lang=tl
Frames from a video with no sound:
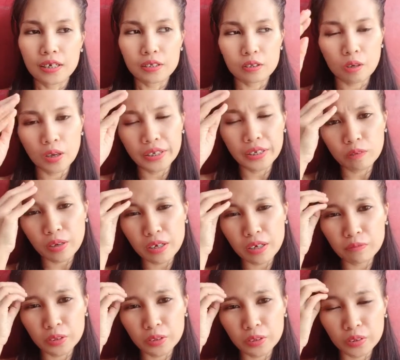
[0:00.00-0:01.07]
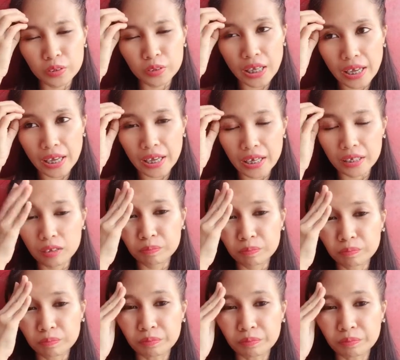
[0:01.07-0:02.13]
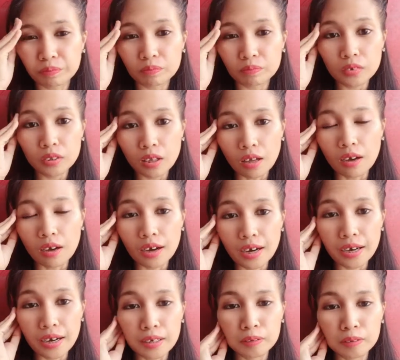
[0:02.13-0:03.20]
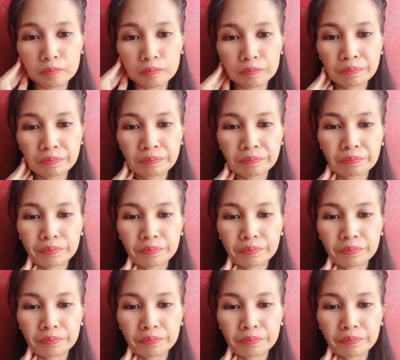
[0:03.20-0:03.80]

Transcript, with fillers: So anyway, for today, um,